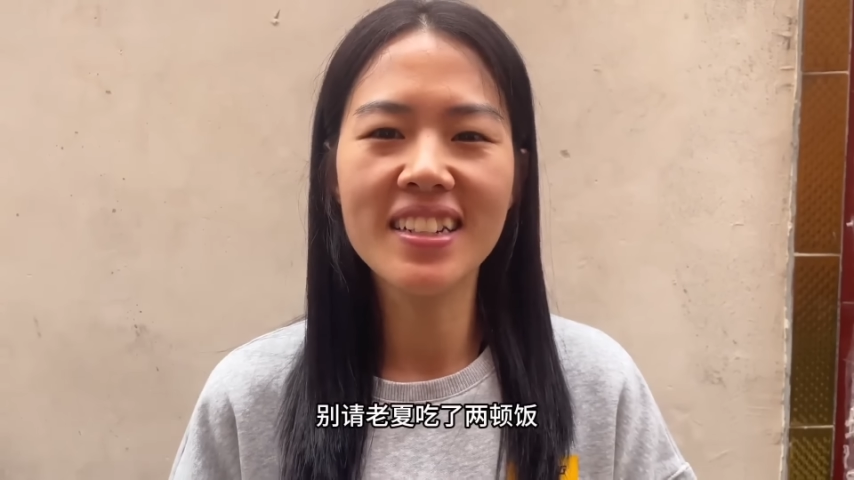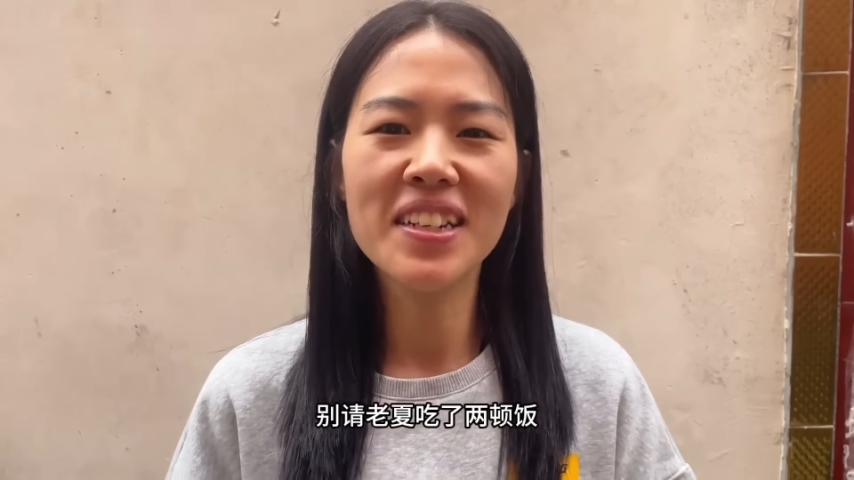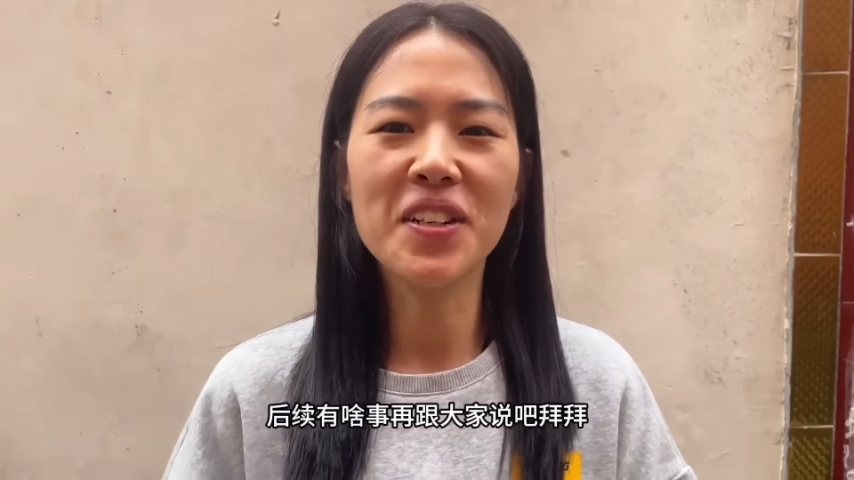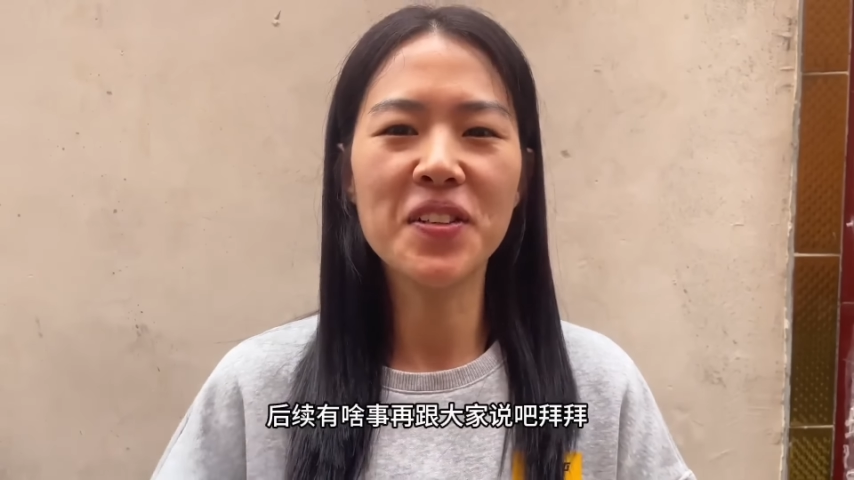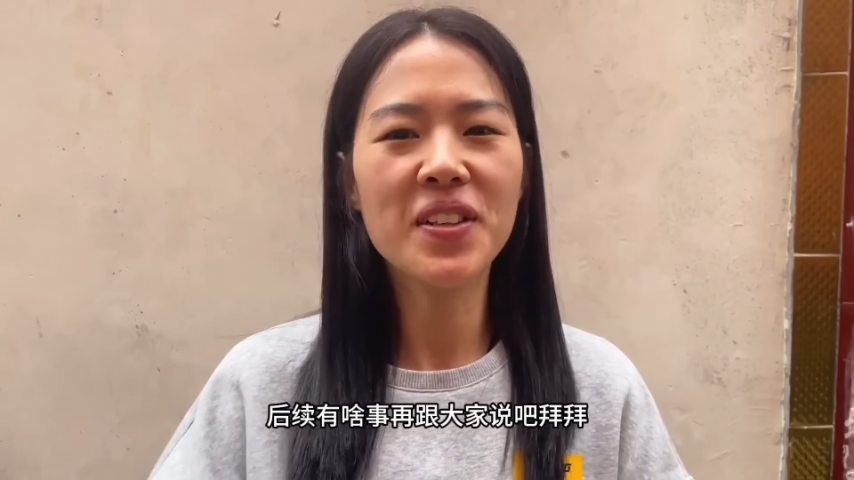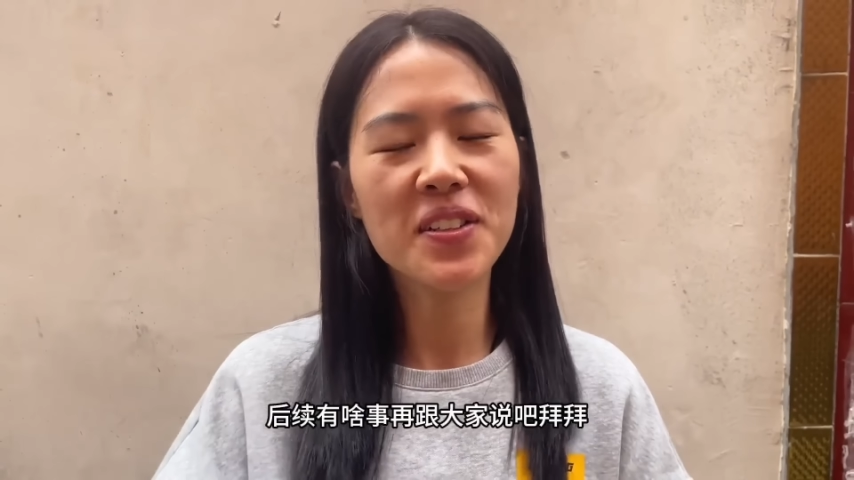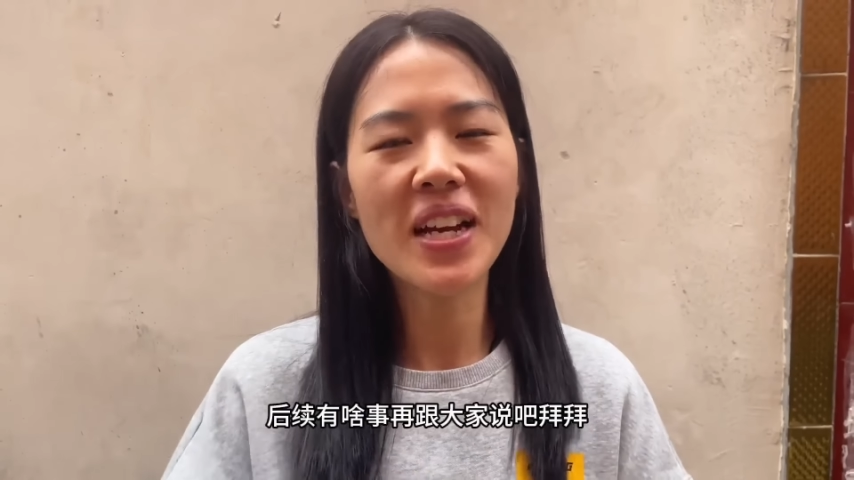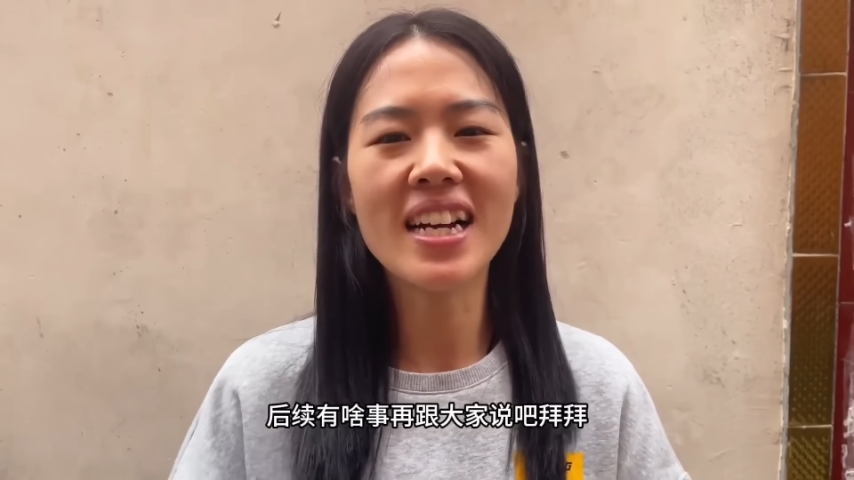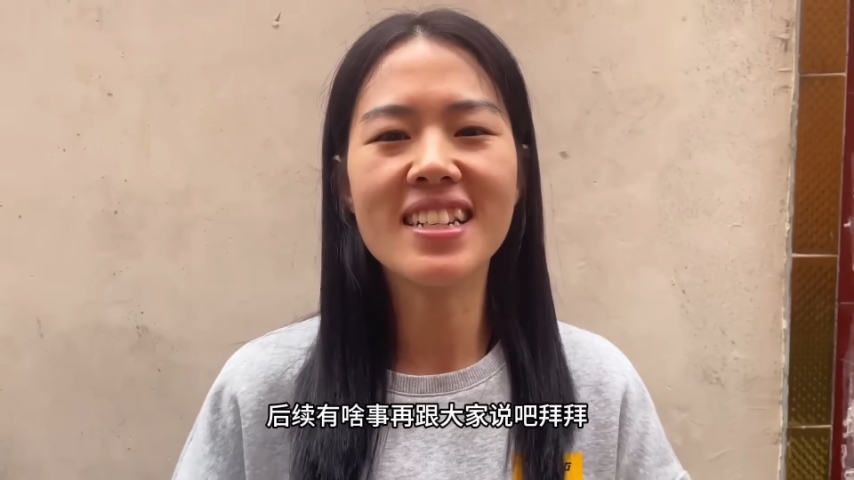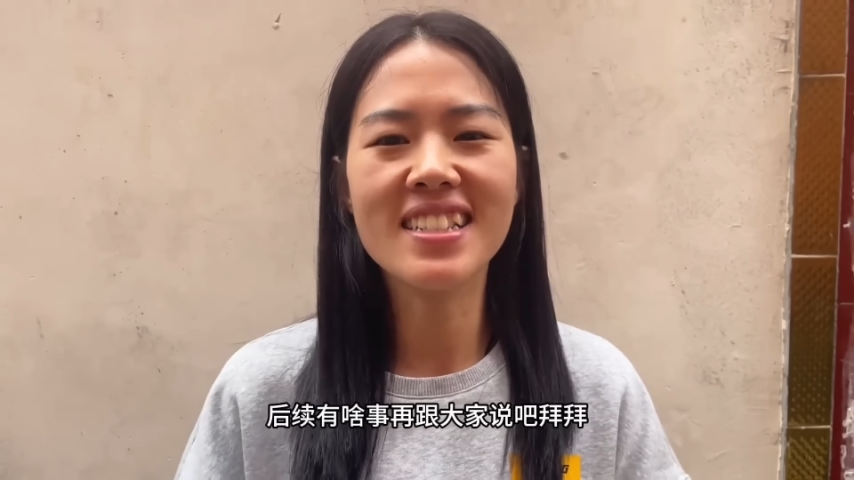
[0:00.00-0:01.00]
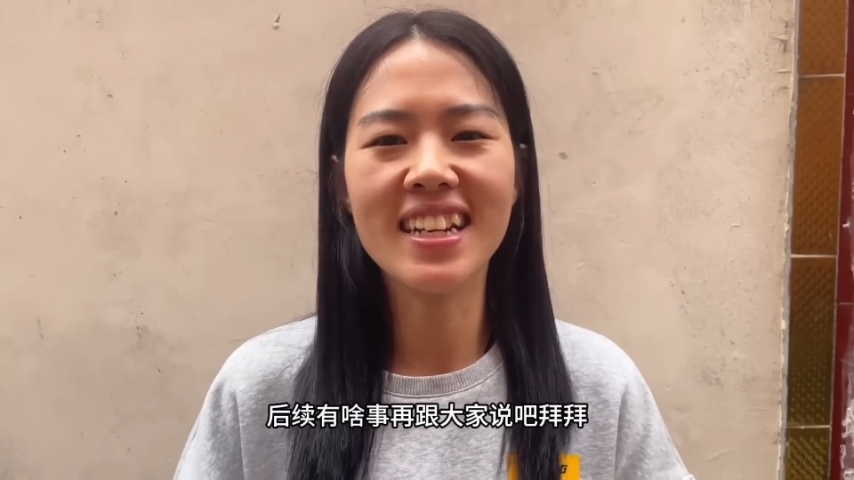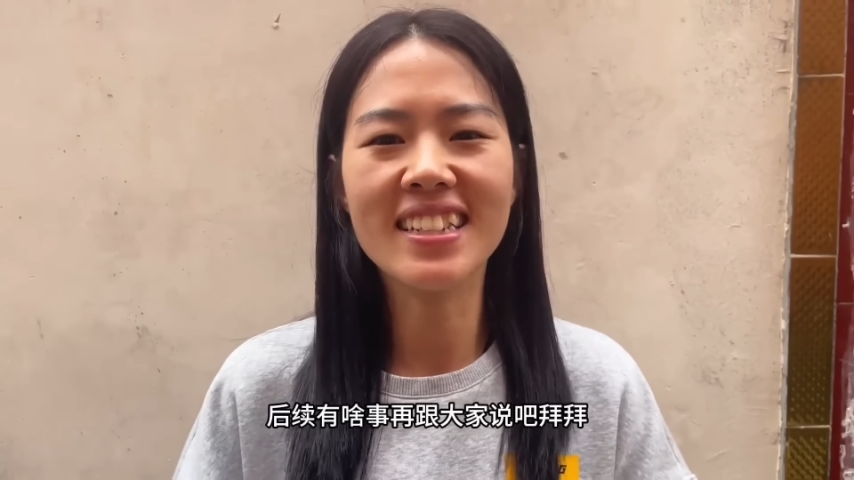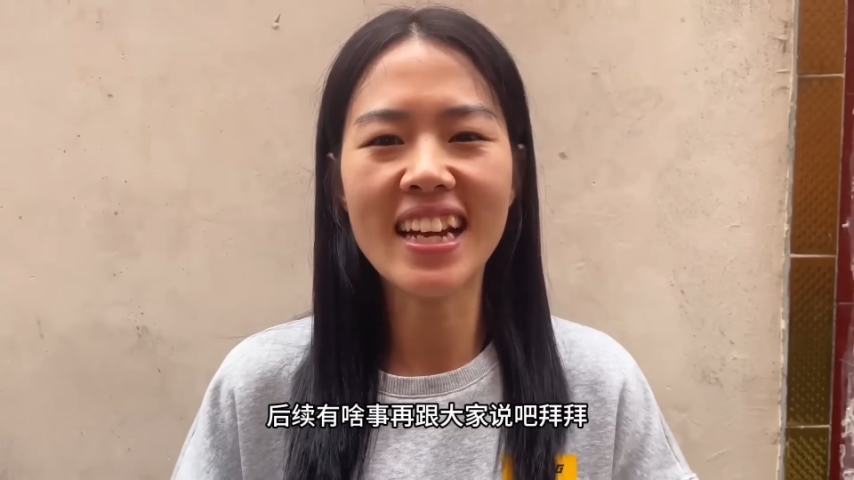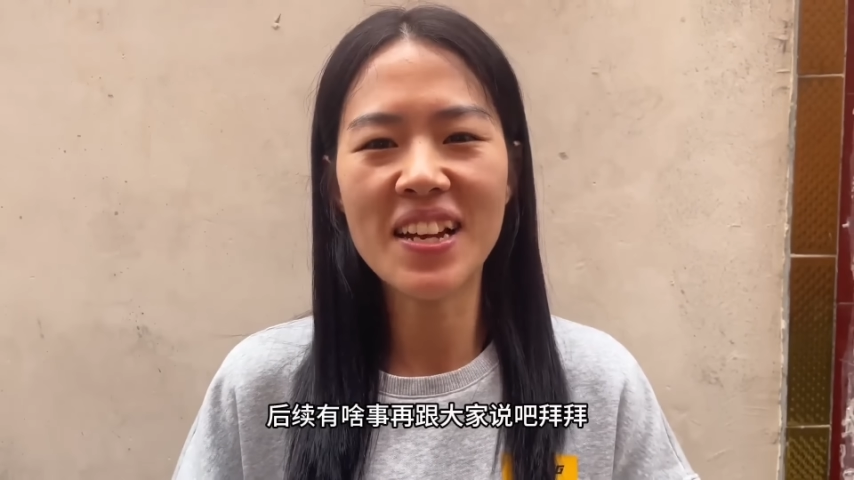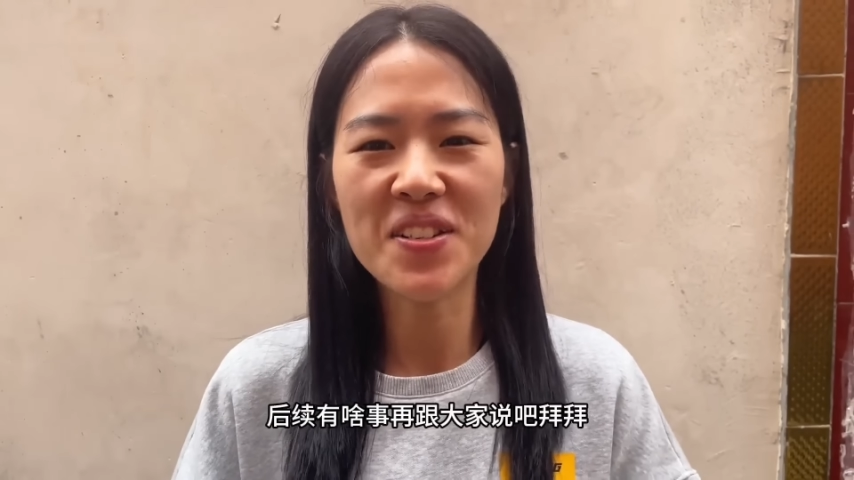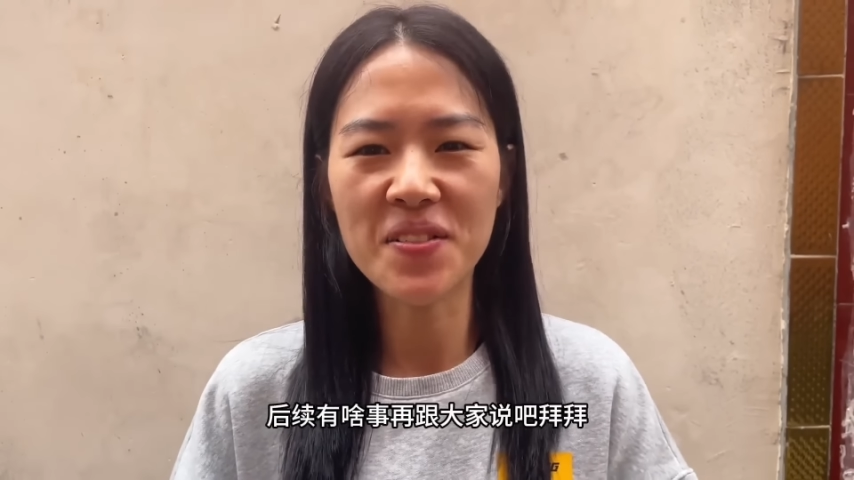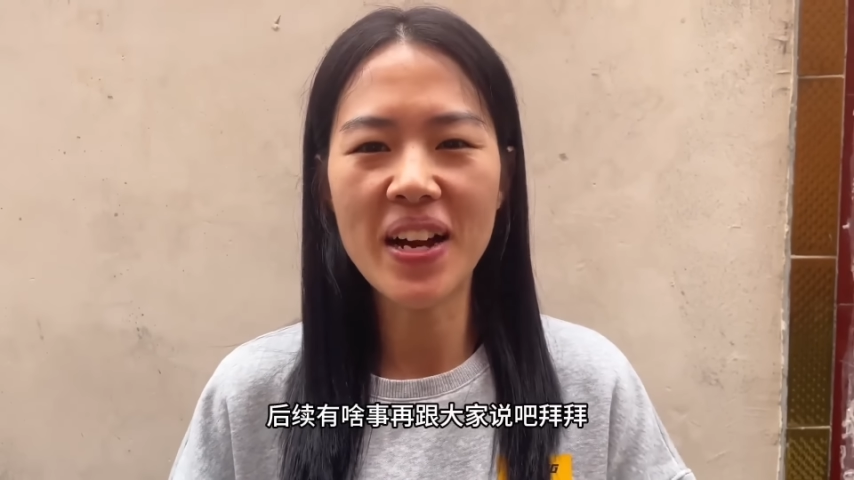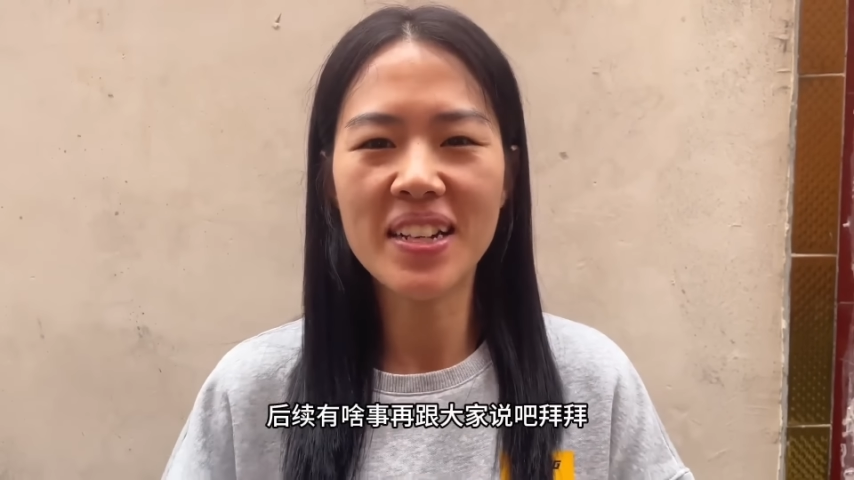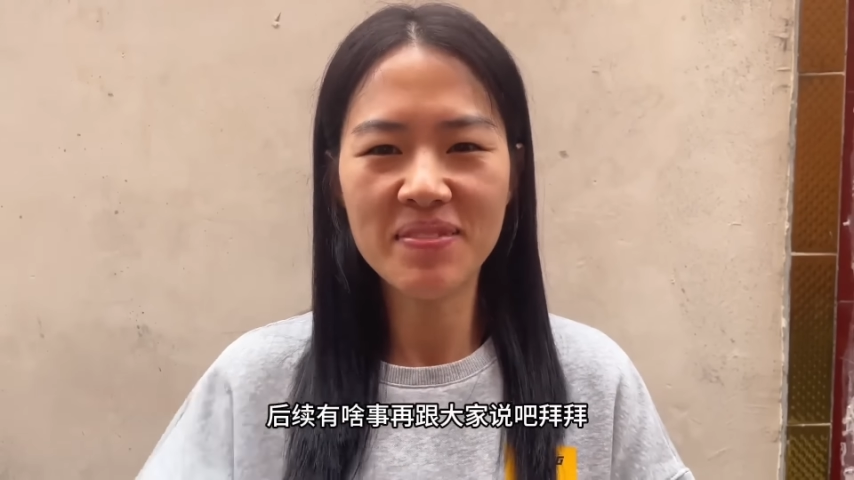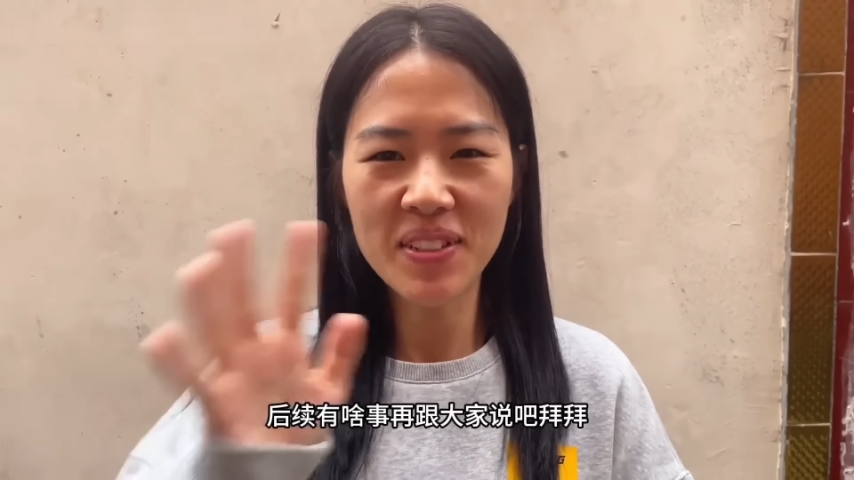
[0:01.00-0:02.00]
后续有啥事再跟大家说
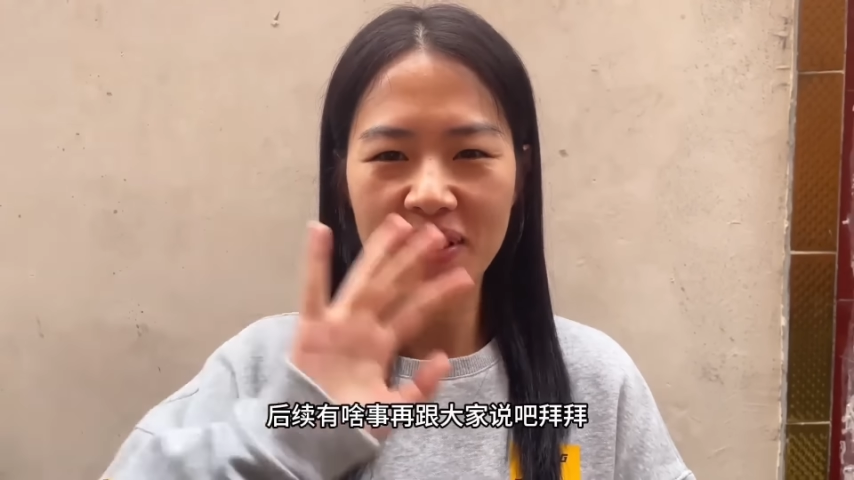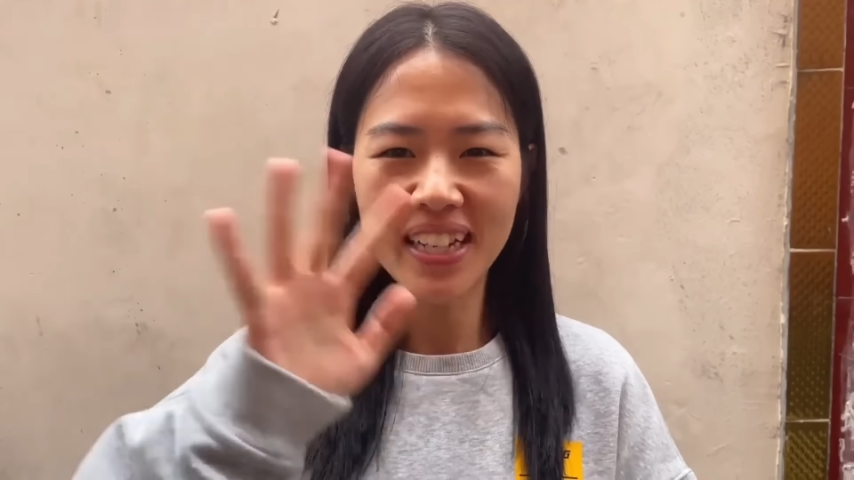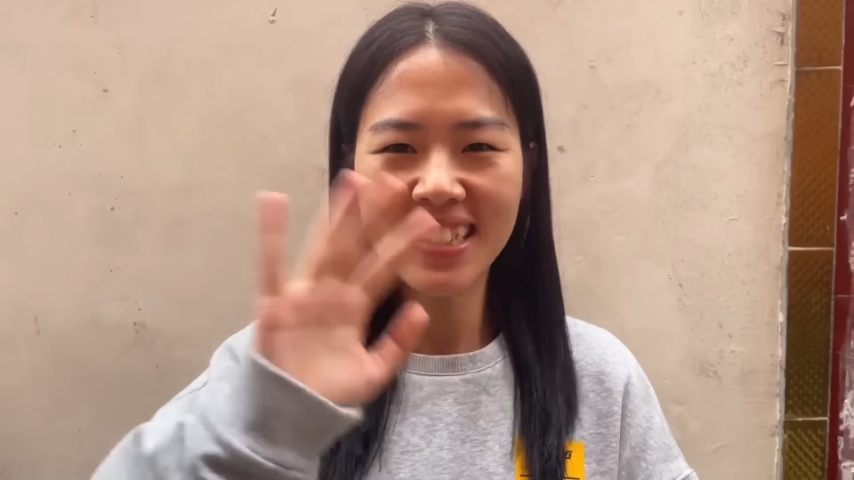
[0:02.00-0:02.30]
吧，拜拜。